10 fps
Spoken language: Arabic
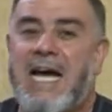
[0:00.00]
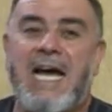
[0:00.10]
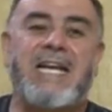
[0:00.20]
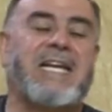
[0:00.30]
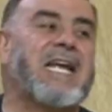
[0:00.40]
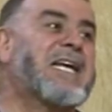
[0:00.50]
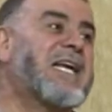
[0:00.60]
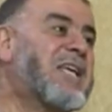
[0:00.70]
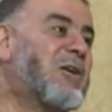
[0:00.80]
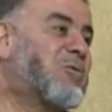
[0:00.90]
أنك
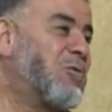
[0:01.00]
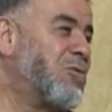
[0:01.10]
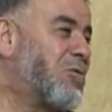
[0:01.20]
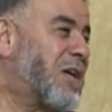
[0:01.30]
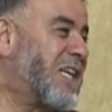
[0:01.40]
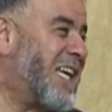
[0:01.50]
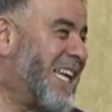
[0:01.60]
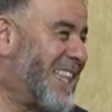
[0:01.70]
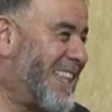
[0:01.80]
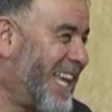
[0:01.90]
تكون قد
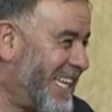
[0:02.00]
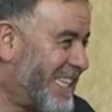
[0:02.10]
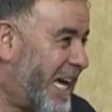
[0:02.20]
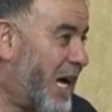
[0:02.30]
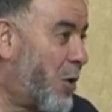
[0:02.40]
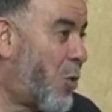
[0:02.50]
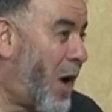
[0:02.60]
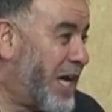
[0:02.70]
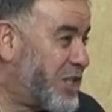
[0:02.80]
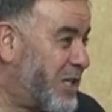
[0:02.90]
أديت
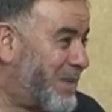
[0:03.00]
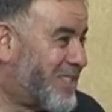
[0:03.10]
واجب